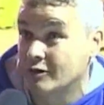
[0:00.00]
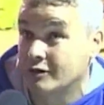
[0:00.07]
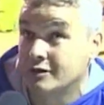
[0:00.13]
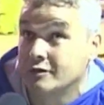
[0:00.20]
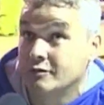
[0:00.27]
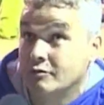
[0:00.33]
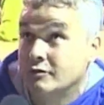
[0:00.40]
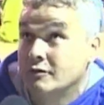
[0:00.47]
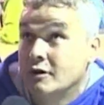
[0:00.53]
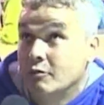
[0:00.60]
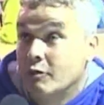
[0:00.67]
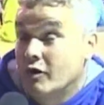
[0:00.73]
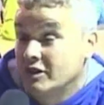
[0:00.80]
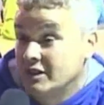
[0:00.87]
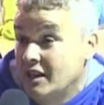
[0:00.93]
só que uma
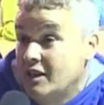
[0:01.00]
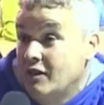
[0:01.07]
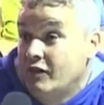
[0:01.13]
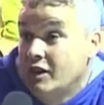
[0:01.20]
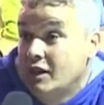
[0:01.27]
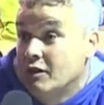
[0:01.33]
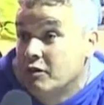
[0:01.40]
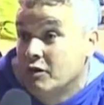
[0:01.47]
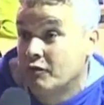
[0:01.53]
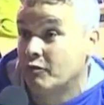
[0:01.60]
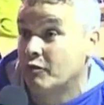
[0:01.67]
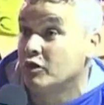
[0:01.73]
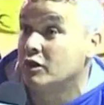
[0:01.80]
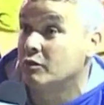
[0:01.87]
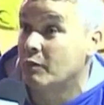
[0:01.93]
coisa divina, de
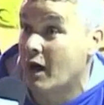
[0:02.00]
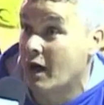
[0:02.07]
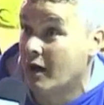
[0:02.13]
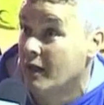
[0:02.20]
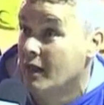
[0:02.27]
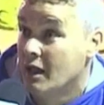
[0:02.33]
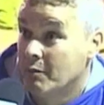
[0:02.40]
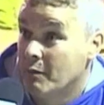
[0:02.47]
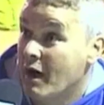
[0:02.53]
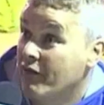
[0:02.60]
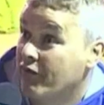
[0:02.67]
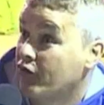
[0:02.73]
muito má, má